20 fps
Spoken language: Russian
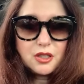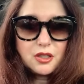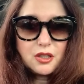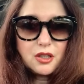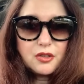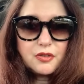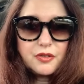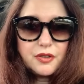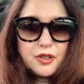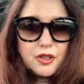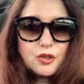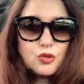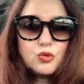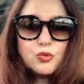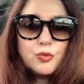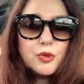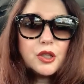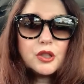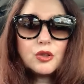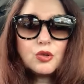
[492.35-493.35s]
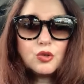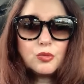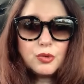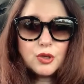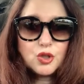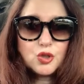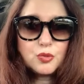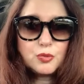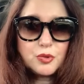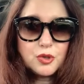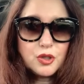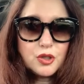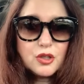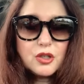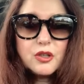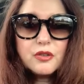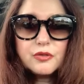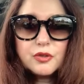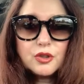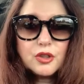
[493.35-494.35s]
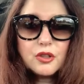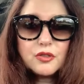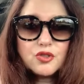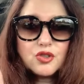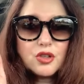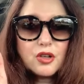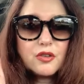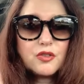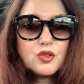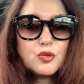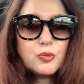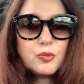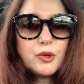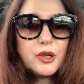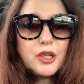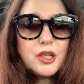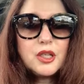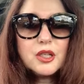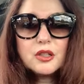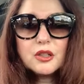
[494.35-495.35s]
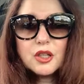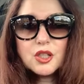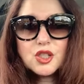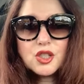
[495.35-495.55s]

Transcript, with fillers: Я говорила, у меня такой большой перерыв, вот я вчера чем поела,